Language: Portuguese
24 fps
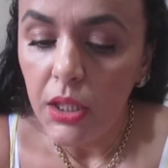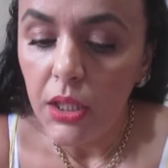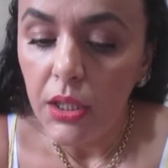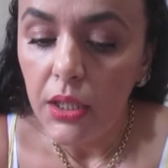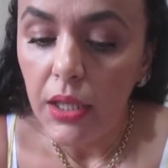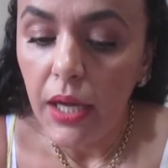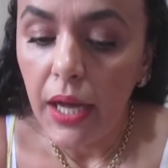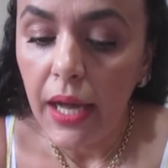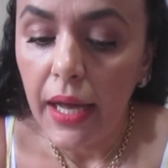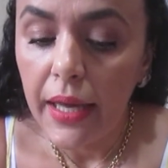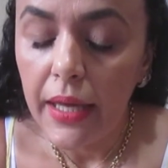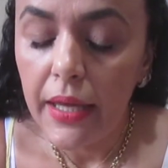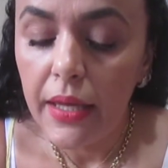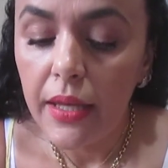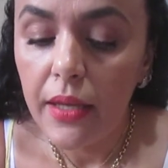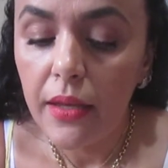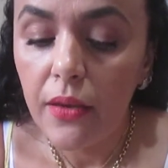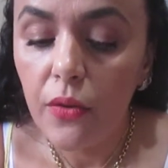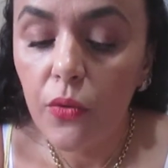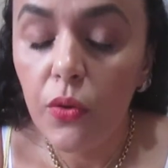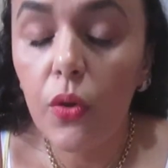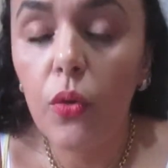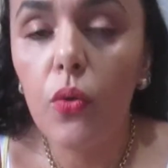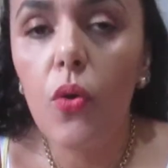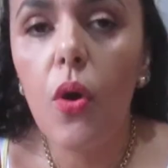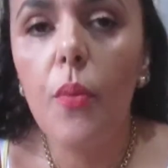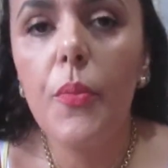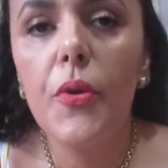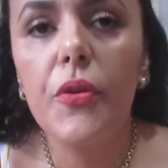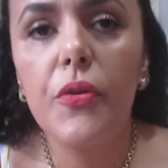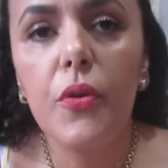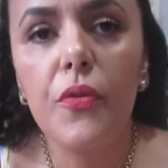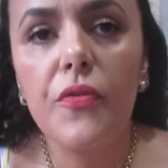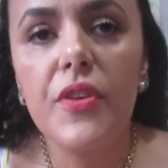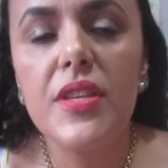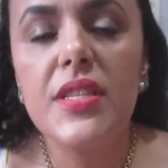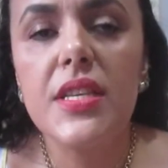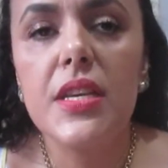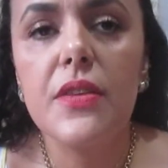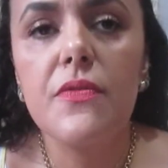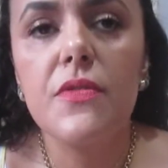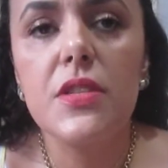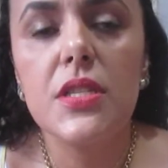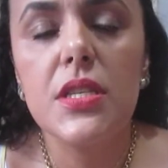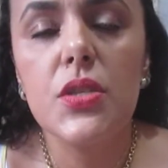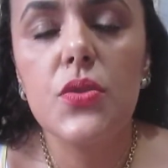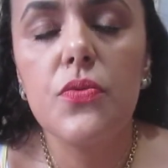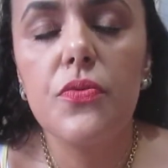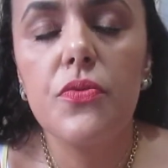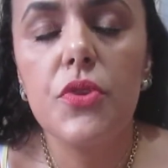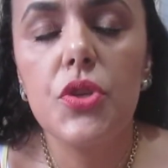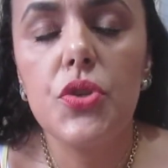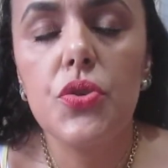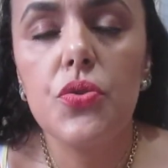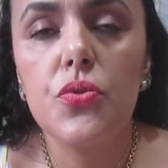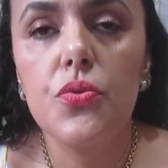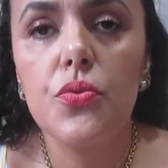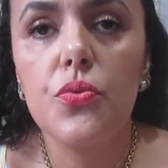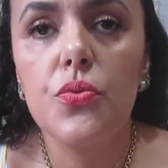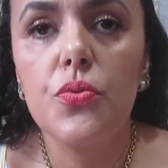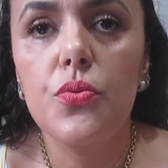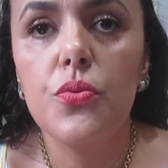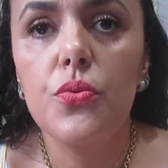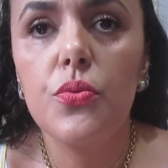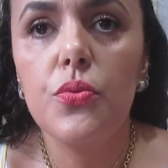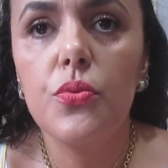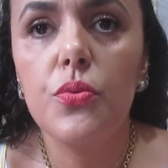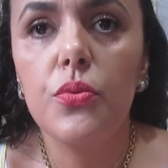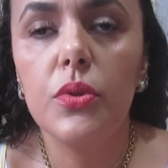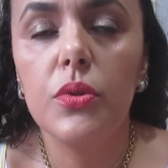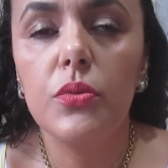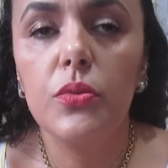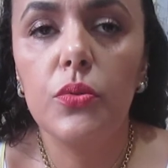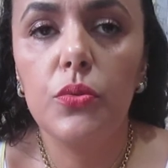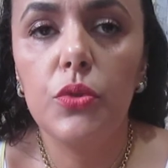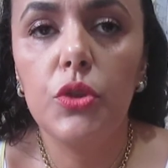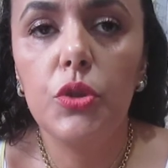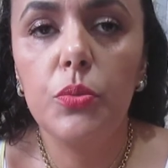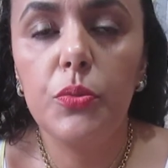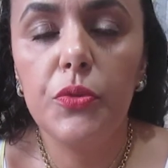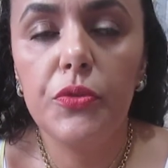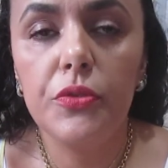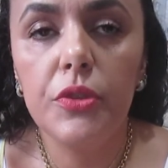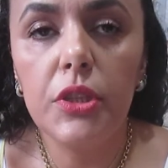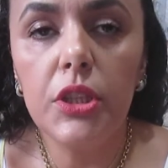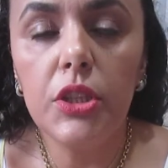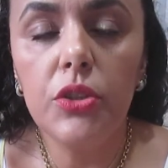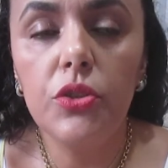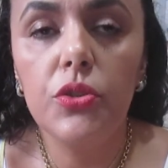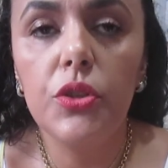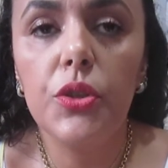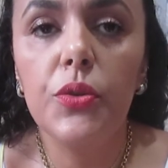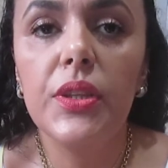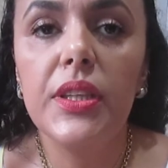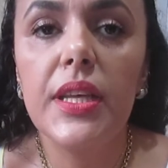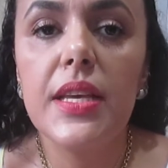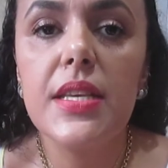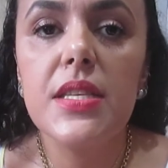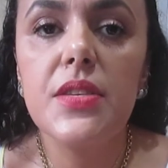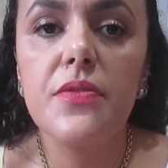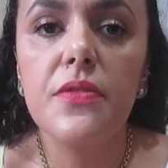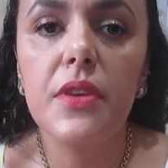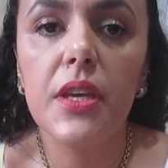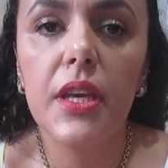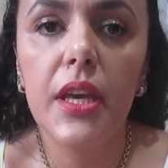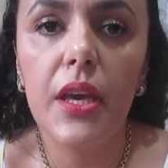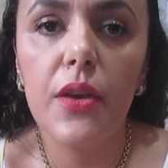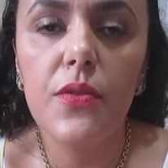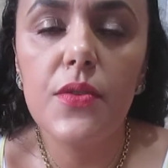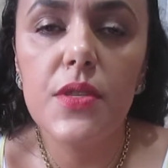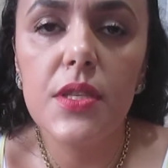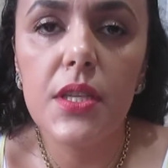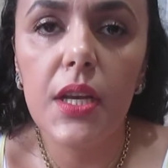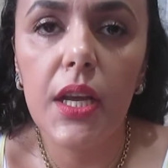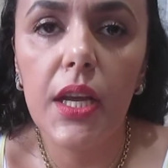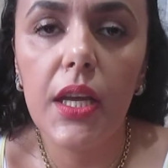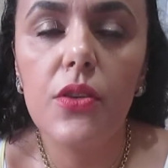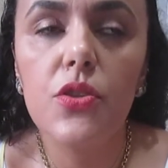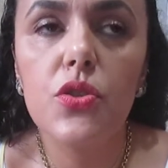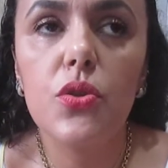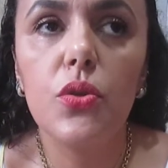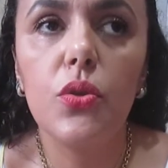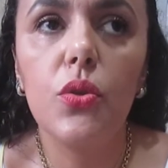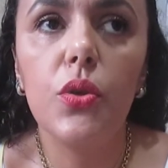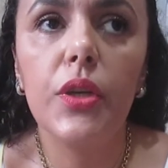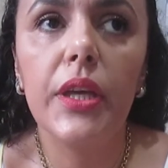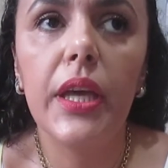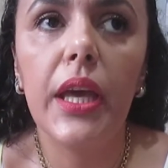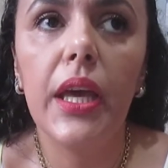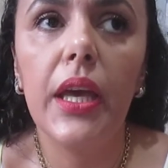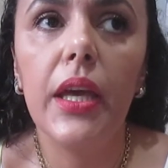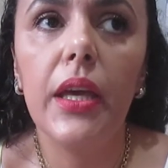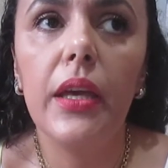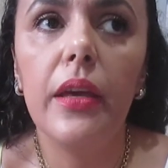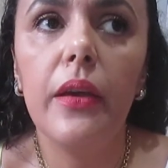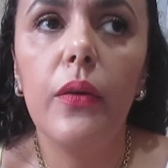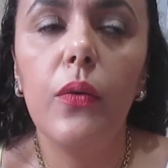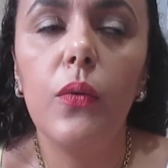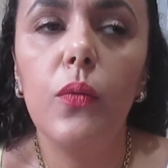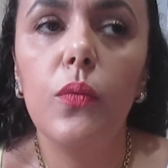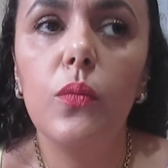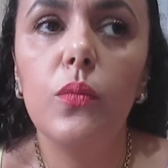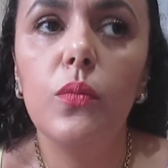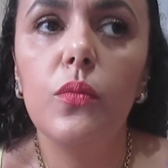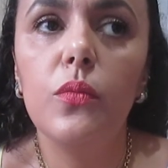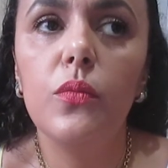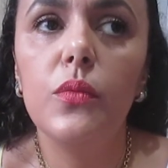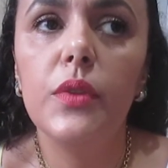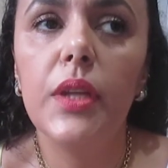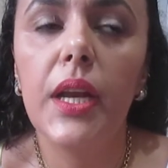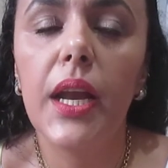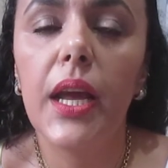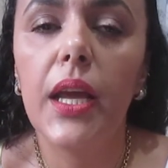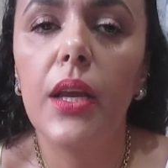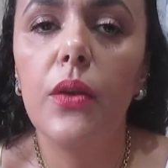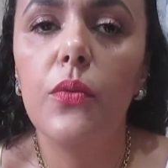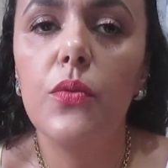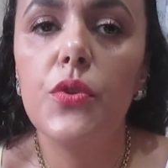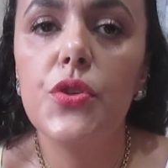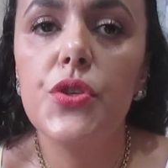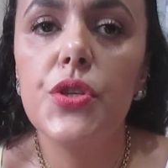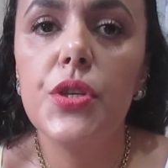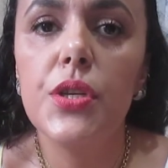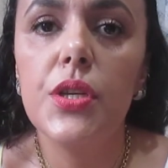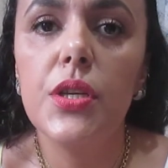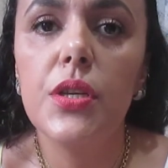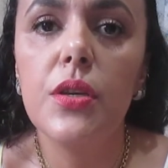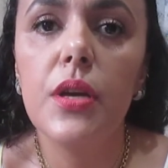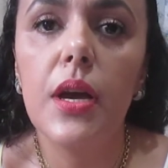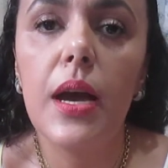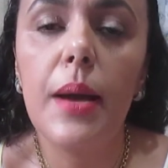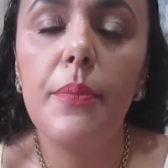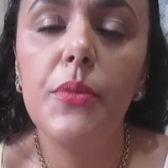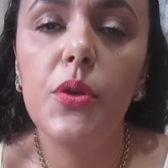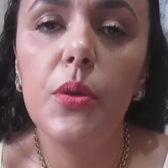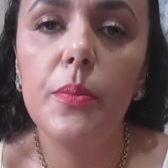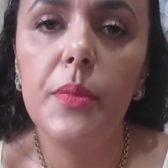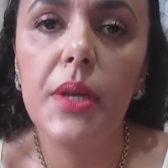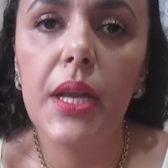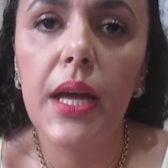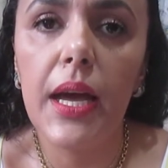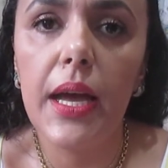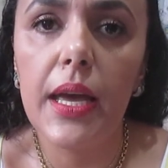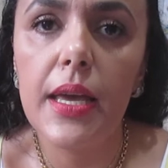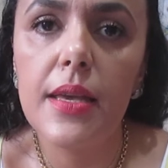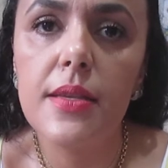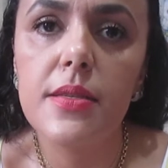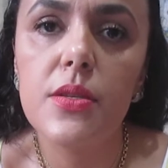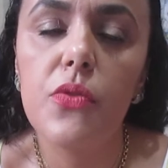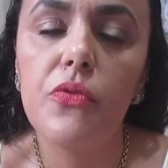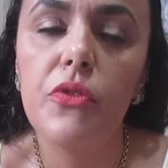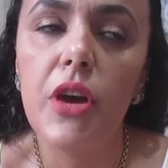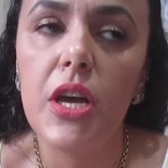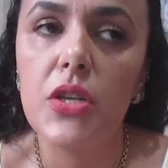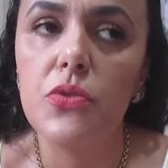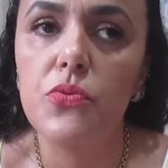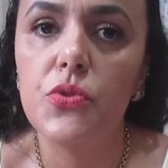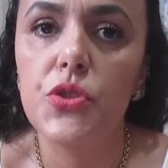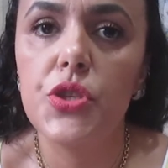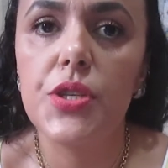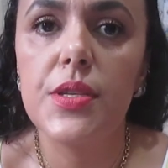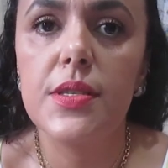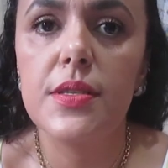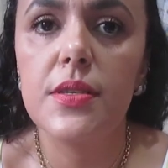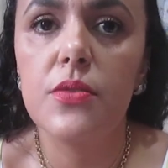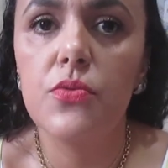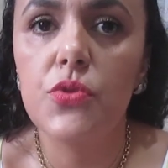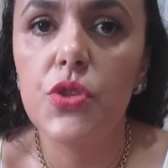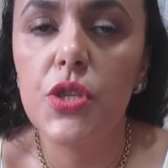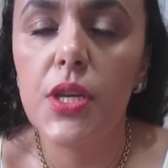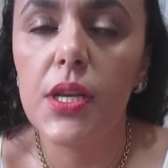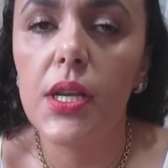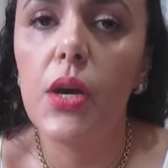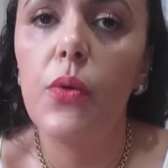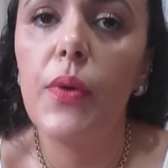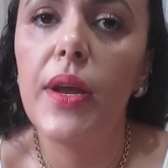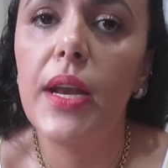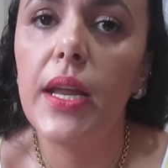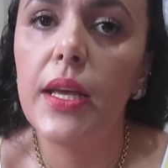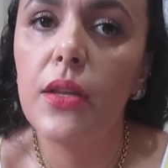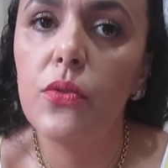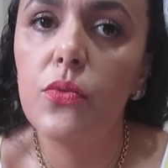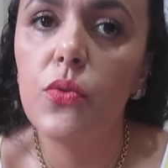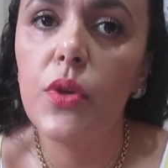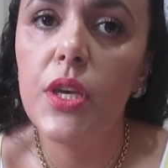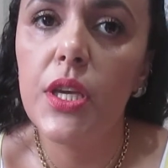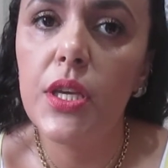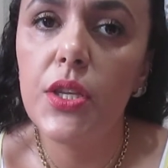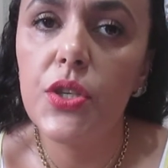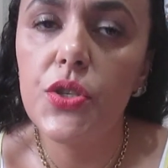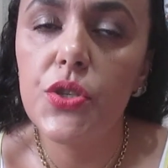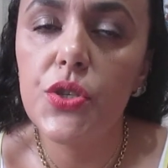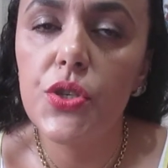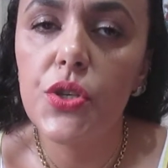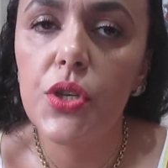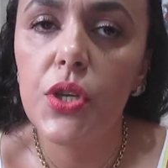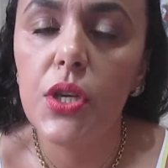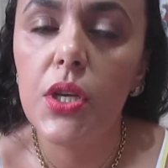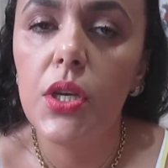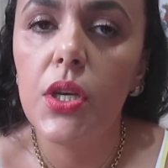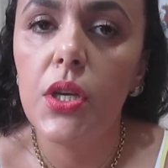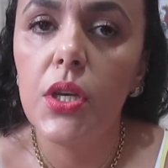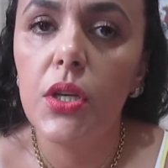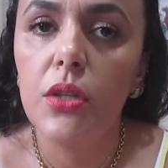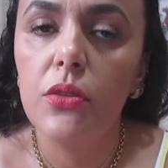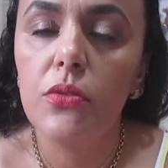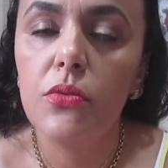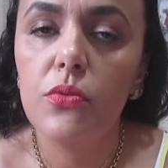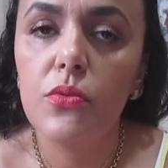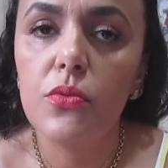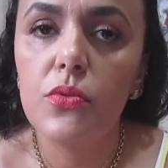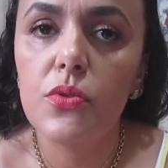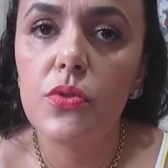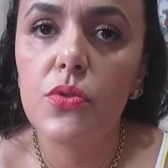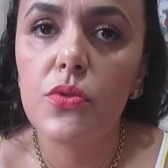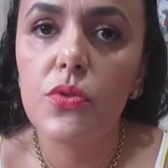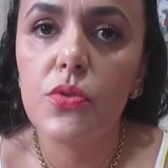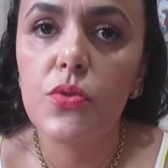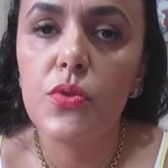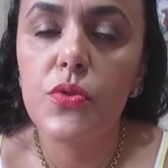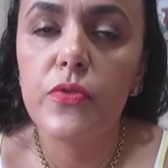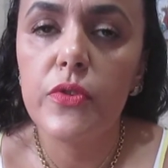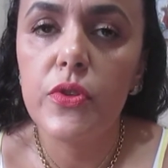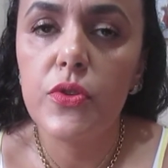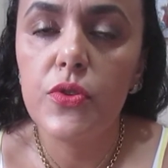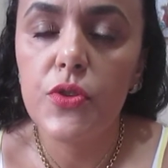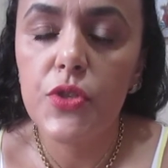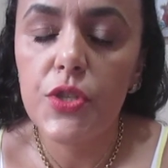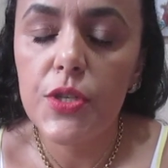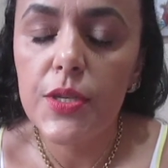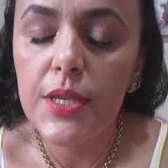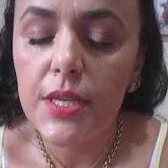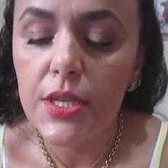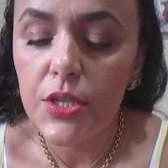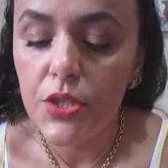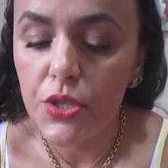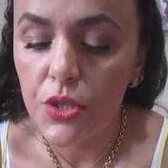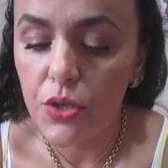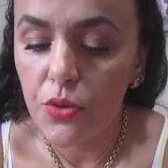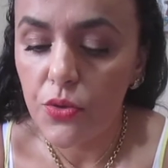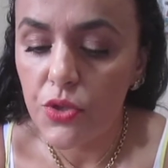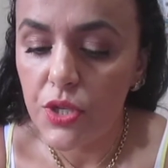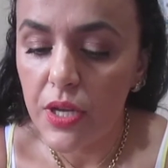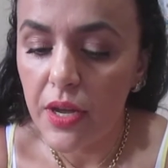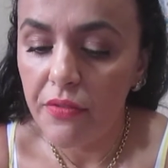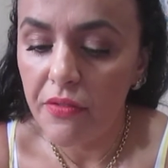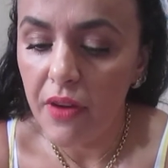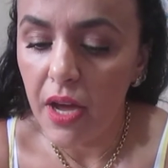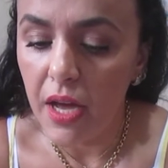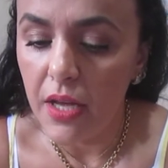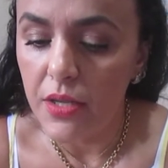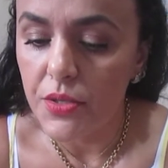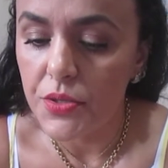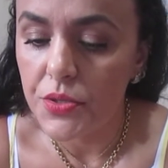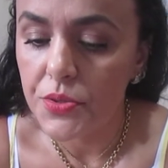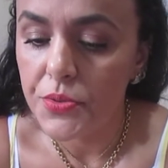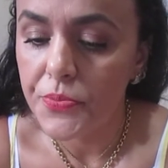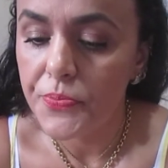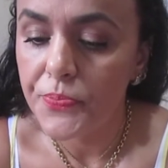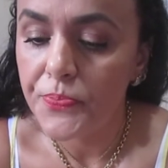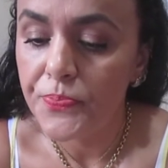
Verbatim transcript: Aí, como eu conversei com vocês no vídeo, no último vídeo, eu intensifiquei os treinos, coloquei um treino de abdominais que eu faço um dia sim, um dia não, além do HIIT, dos, dos vídeos de HIIT que eu já faço.